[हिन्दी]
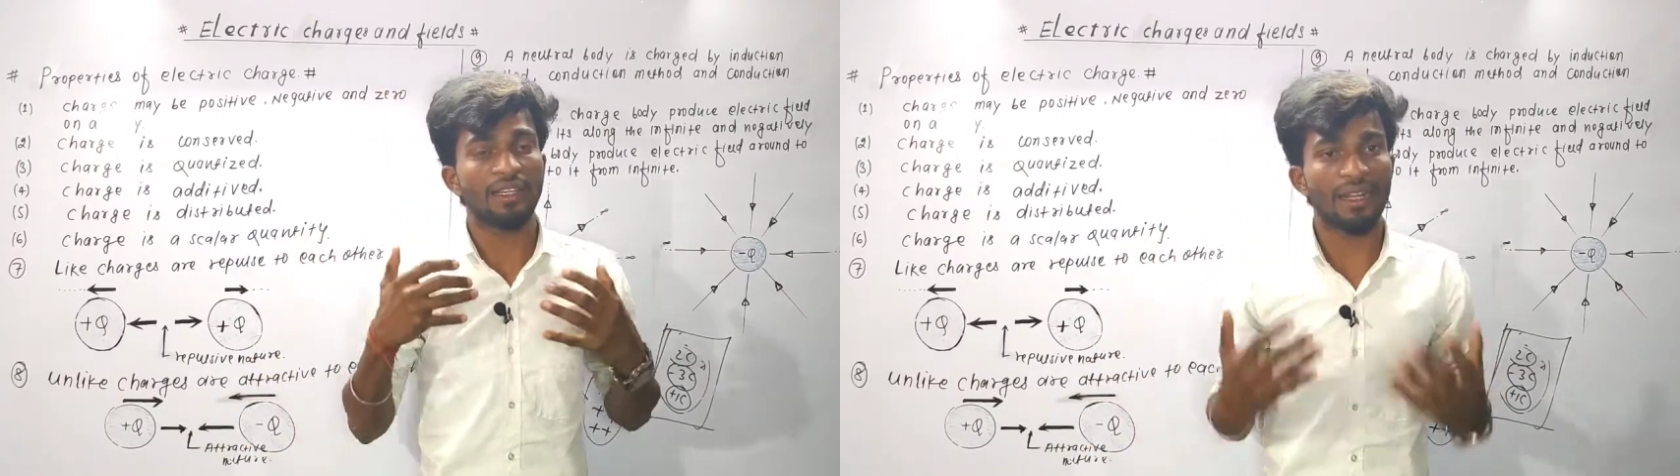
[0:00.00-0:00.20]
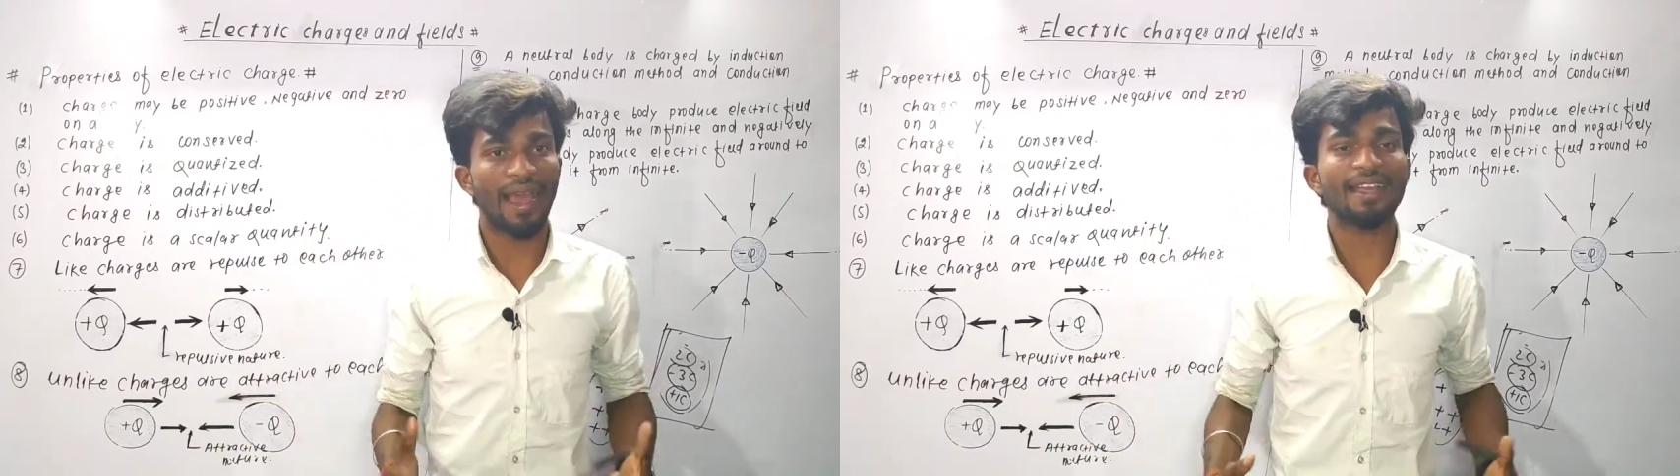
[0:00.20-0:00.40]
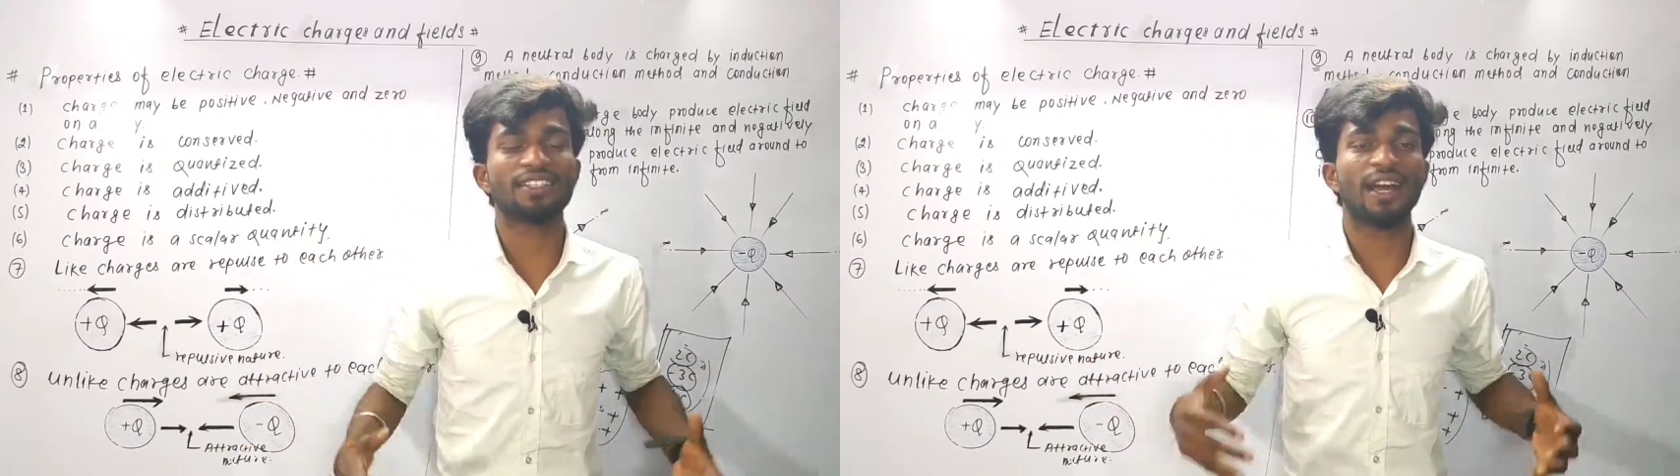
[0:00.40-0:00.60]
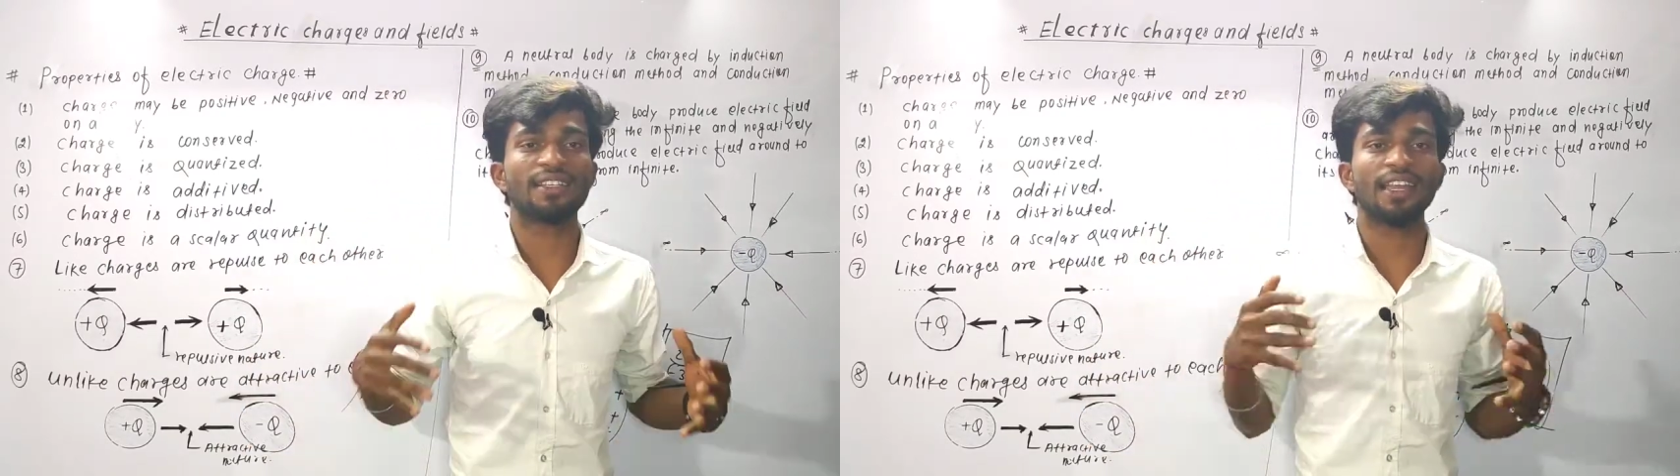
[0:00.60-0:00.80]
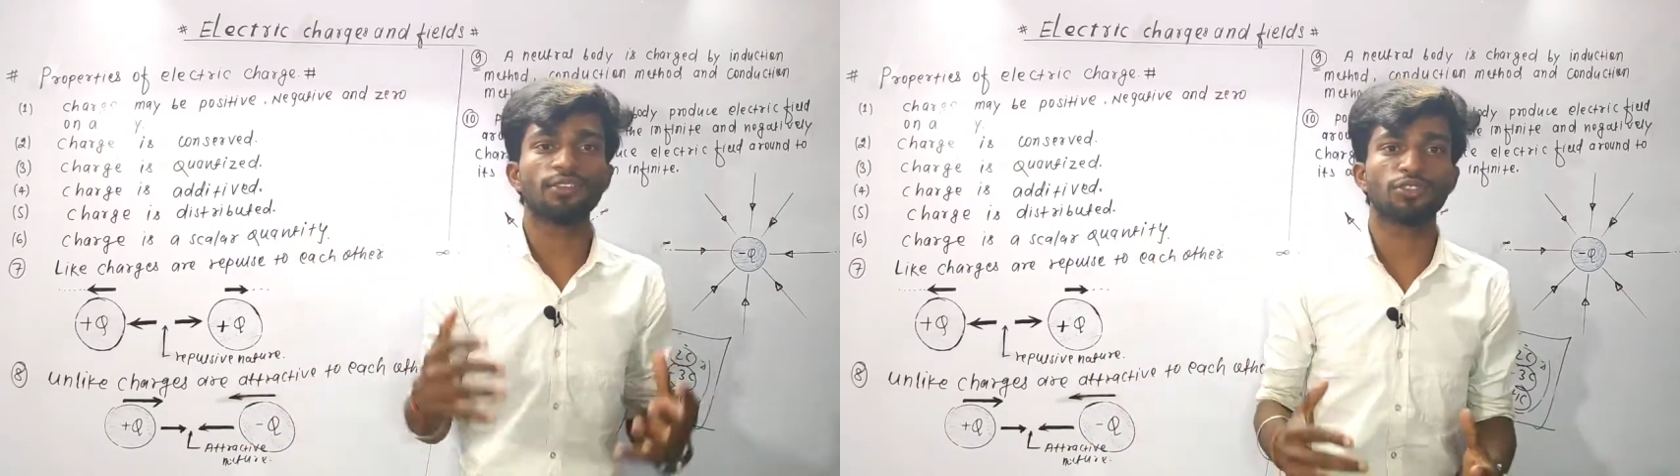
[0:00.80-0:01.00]
तो लाइट
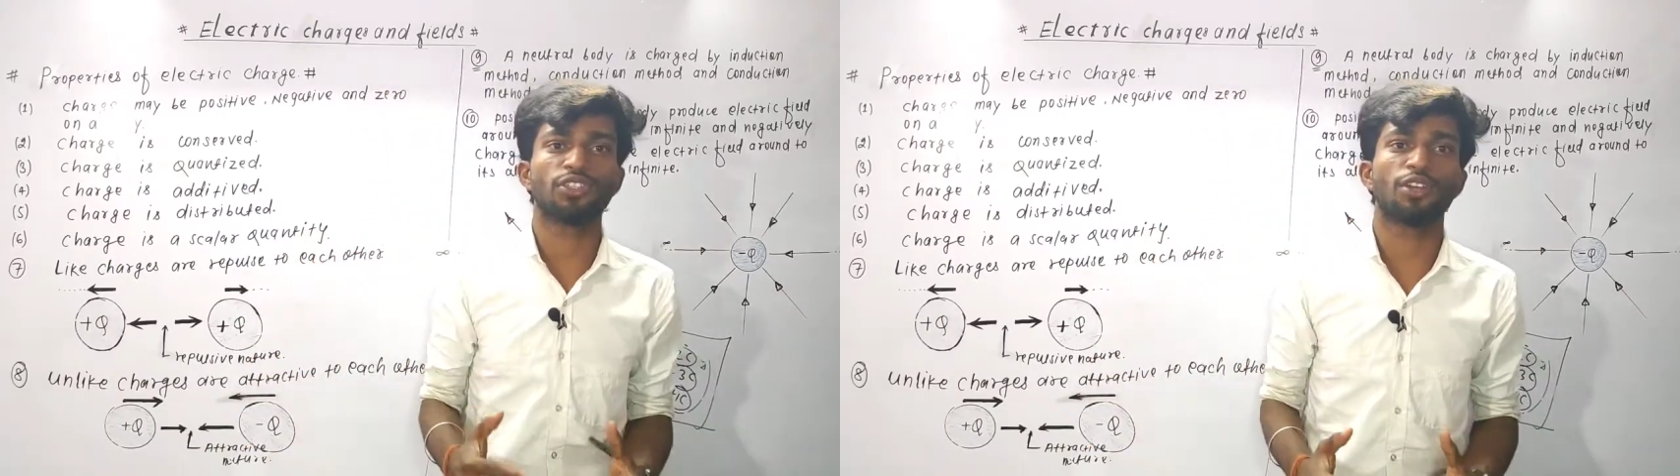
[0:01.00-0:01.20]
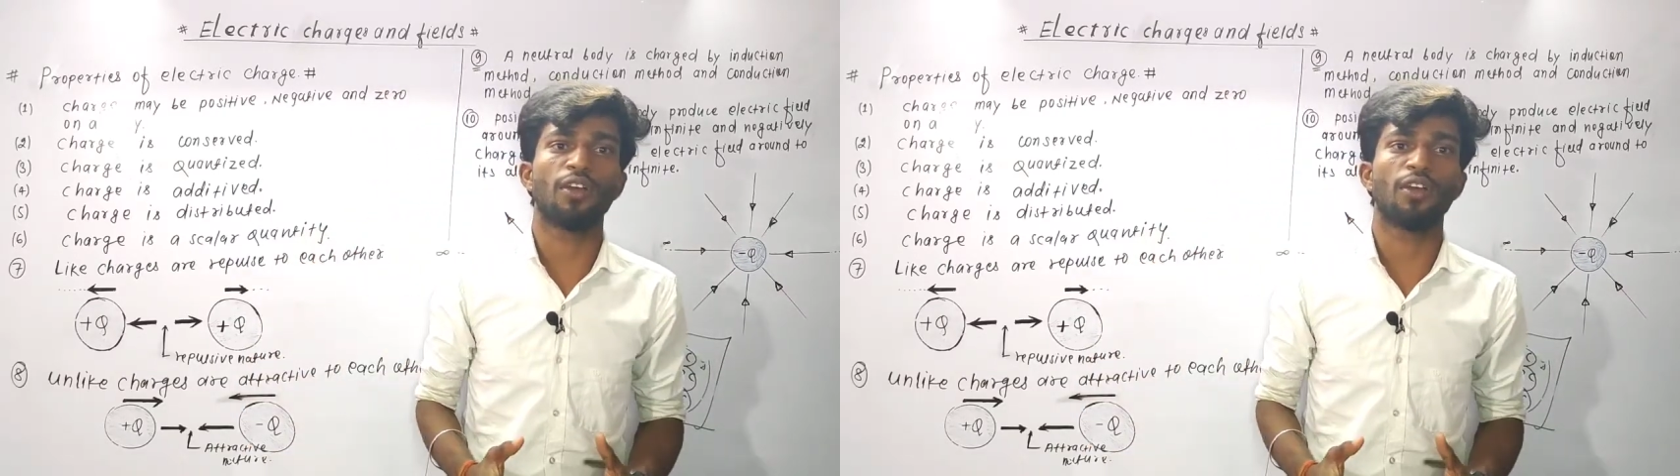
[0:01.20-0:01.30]
चार्ज एक दूसरे